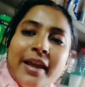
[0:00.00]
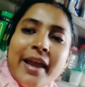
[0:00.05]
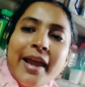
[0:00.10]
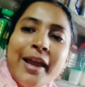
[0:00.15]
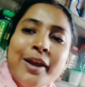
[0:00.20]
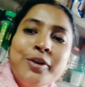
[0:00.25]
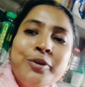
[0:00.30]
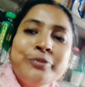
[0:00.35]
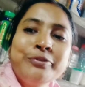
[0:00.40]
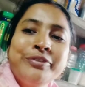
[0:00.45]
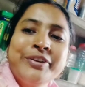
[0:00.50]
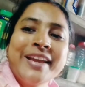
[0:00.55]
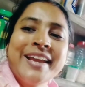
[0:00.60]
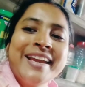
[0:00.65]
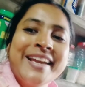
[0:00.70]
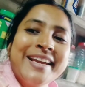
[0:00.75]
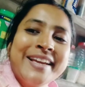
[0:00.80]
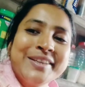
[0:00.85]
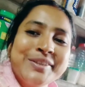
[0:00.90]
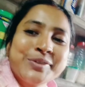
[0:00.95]
হ্যালো
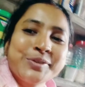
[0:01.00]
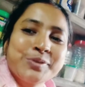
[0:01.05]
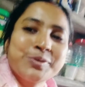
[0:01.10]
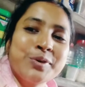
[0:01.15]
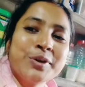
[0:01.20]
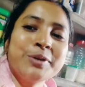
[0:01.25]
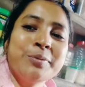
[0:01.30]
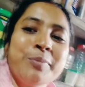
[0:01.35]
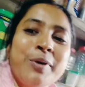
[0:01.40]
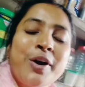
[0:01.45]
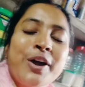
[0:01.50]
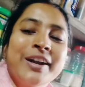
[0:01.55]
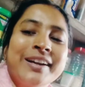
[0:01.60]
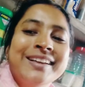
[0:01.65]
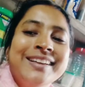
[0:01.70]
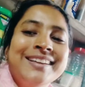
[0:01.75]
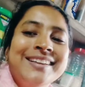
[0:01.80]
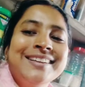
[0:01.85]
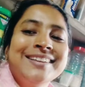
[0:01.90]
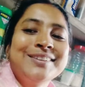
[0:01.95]
ফ্রেন্ডস গুড
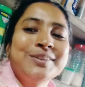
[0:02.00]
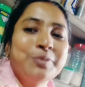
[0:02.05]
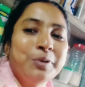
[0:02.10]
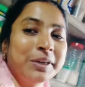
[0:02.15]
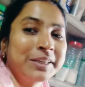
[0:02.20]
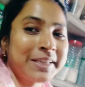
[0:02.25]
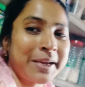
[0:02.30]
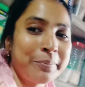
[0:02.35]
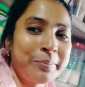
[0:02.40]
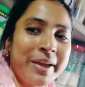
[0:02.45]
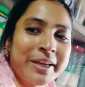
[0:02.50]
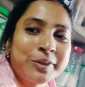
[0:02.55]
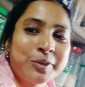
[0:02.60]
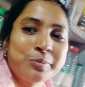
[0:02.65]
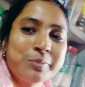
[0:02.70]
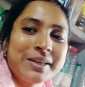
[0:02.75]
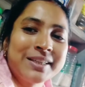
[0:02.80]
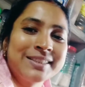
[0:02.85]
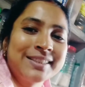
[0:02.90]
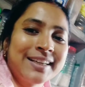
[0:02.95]
মর্নিং ওয়েলকাম ব্যাক টু
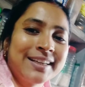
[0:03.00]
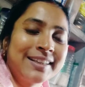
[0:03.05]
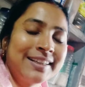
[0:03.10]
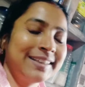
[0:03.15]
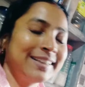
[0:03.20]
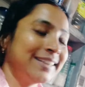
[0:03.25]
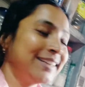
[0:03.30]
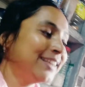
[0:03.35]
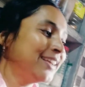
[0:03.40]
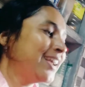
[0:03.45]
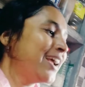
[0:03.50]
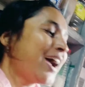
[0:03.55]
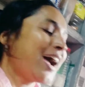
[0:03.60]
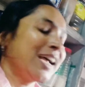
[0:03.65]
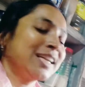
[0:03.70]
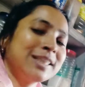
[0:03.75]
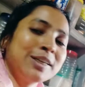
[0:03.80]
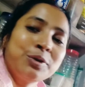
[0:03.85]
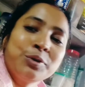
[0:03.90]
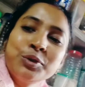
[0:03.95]
মাই চ্যানেল
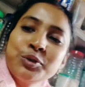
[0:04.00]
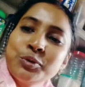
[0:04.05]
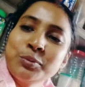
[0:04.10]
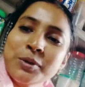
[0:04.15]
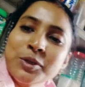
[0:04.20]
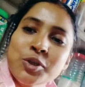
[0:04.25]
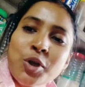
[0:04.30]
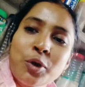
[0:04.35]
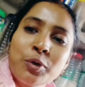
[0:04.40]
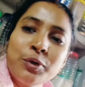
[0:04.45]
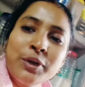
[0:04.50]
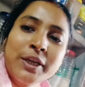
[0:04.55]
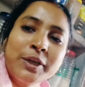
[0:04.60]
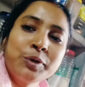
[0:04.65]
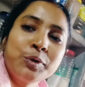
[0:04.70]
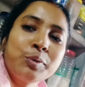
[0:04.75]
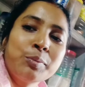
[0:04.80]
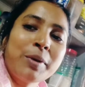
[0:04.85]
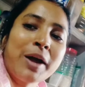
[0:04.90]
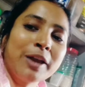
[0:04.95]
আশা করি তোমরা সকলেই
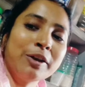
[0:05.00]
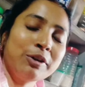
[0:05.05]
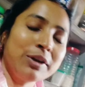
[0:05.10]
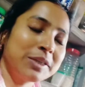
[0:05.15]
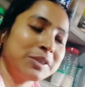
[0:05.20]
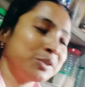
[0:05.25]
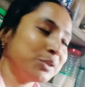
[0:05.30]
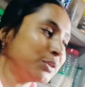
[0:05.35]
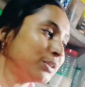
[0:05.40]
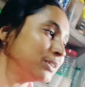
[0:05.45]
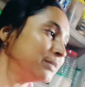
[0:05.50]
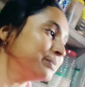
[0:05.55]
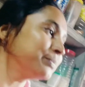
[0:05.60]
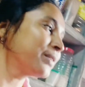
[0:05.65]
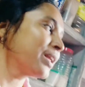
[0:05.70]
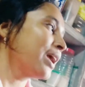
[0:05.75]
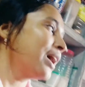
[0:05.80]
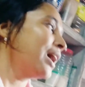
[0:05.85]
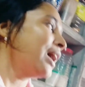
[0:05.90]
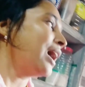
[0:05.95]
খুব ভালো আছো
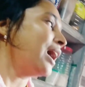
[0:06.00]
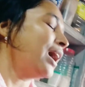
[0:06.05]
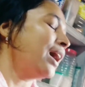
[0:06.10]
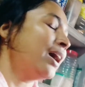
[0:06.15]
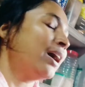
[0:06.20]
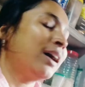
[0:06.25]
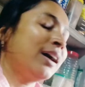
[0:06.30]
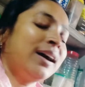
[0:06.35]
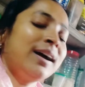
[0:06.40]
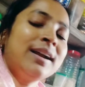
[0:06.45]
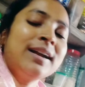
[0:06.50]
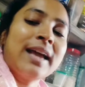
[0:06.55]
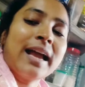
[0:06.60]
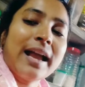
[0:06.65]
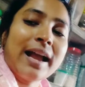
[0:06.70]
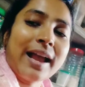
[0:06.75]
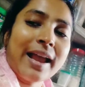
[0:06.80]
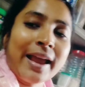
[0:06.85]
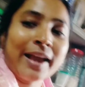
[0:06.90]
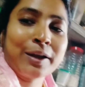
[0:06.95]
আর
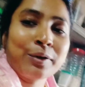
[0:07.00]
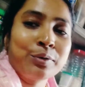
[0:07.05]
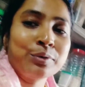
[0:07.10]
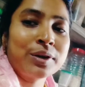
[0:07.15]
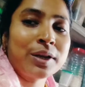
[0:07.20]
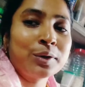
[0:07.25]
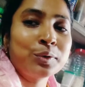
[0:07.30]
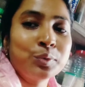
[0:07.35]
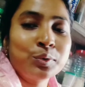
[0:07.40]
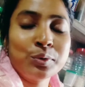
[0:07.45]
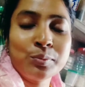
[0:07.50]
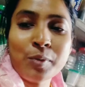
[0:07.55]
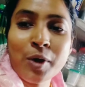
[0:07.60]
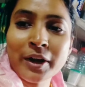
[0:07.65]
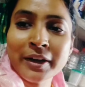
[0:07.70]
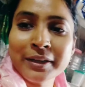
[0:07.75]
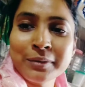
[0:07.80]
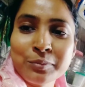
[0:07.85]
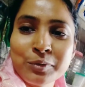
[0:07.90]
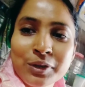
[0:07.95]
এখন আর গুড
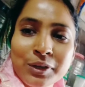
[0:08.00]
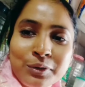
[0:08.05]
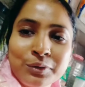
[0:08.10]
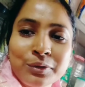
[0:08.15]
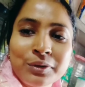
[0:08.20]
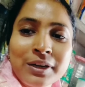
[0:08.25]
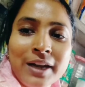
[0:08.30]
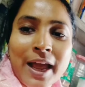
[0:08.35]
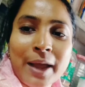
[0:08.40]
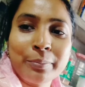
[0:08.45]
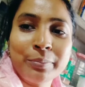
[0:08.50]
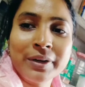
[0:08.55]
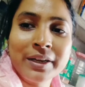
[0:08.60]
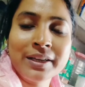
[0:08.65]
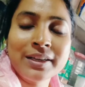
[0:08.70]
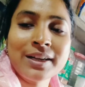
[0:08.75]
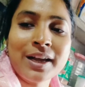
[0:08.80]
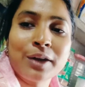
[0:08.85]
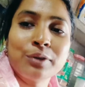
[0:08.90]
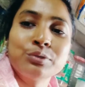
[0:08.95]
মর্নিং বলে কোনো লাভ
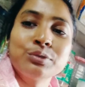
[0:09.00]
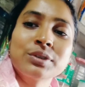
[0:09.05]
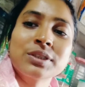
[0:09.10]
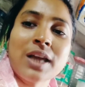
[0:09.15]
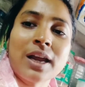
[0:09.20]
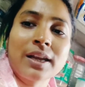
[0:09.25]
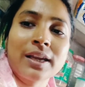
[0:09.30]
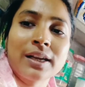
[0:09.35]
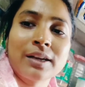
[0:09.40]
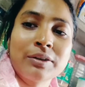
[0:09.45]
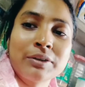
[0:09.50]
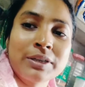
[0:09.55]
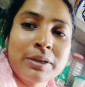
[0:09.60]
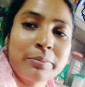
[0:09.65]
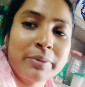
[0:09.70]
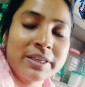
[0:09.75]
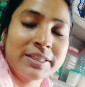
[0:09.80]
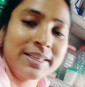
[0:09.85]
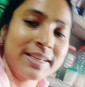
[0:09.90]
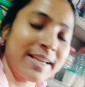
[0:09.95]
নেই কারণ সাড়ে এগারোটা
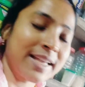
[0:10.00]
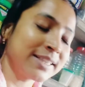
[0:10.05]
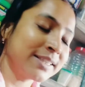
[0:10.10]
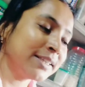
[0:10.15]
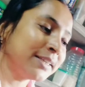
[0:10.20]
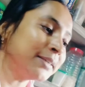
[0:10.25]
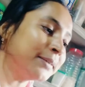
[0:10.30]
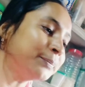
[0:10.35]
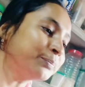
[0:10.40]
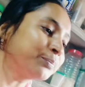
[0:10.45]
বেজে গেছে